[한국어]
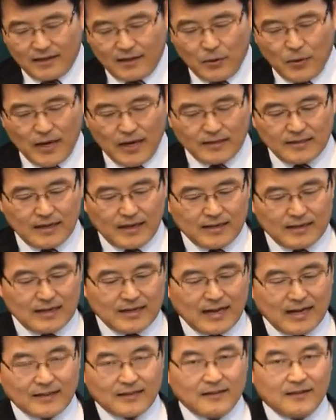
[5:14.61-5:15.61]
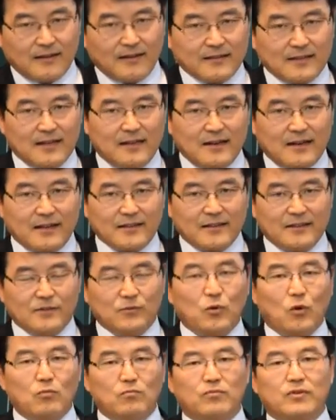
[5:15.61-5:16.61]
회사를 가든 어디를 가든
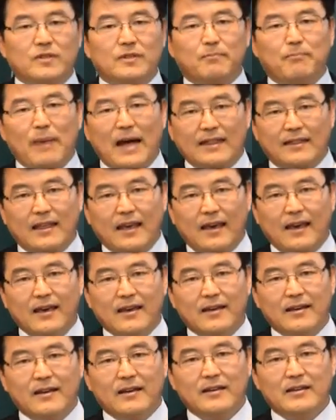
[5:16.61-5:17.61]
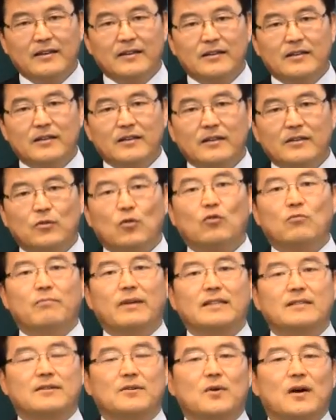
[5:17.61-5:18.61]
농부는 밭에
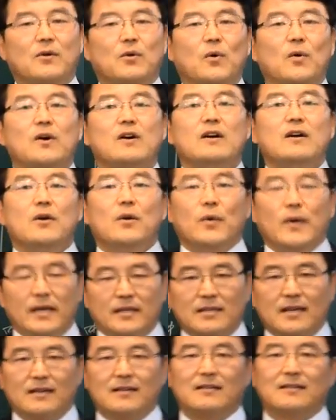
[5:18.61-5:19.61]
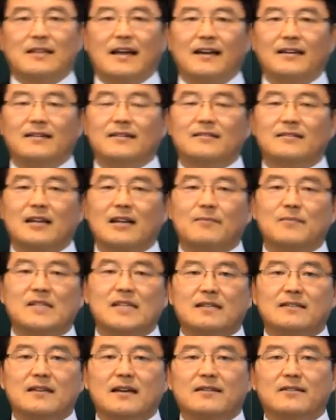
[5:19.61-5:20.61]
논밭으로 가고 회사를 다니는 사람
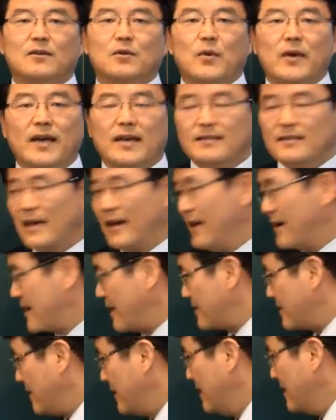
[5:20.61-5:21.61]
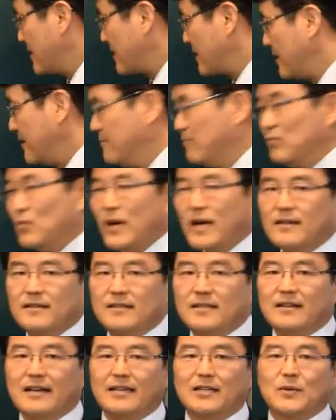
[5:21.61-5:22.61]
직장이든 회사에 가서 근무하는
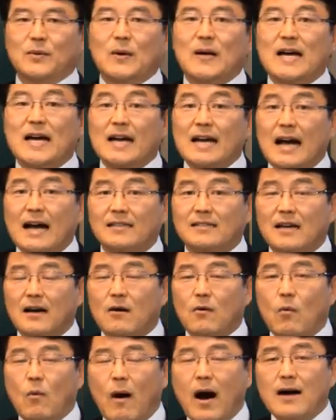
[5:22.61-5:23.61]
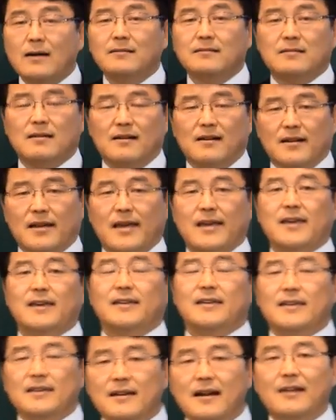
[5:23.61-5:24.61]
시간이고 가장 왕성하게
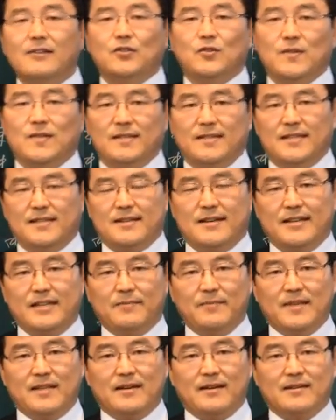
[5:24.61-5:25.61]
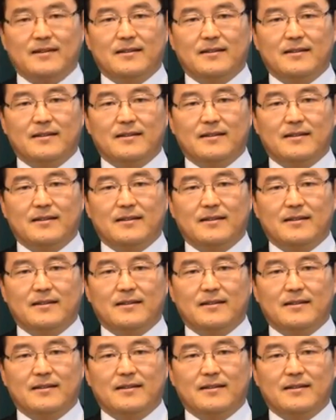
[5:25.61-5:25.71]
일할 수 있는 시간입니다.